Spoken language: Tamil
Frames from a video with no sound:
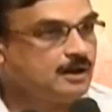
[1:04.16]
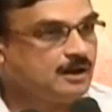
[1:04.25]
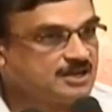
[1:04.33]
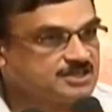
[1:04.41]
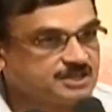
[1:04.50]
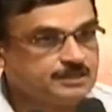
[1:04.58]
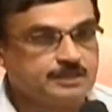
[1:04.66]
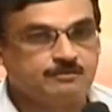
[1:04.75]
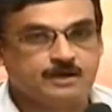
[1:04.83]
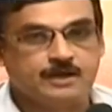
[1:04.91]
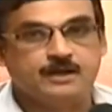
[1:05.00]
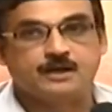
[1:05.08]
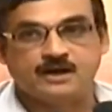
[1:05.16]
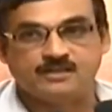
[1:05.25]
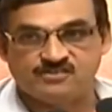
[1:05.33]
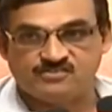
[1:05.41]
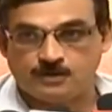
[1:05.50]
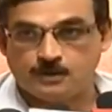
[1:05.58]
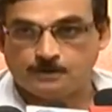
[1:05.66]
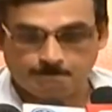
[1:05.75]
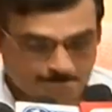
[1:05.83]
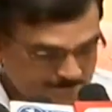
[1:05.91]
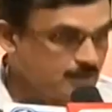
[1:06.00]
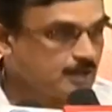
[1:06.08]
லட்சத்தீவுகளை கடந்து செல்லும்
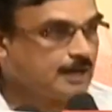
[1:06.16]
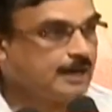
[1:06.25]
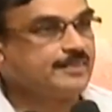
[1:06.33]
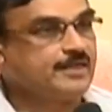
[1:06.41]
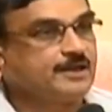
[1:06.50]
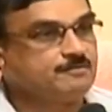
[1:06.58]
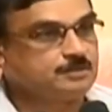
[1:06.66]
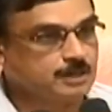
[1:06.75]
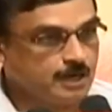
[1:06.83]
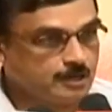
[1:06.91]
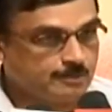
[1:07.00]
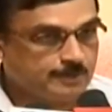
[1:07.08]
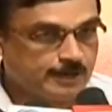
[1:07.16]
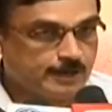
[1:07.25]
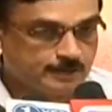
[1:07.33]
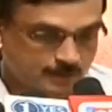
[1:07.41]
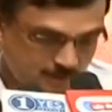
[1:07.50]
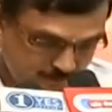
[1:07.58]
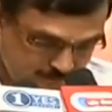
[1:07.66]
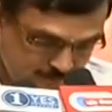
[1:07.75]
கடந்த இருபத்தி நான்கு மணி நேரத்தில்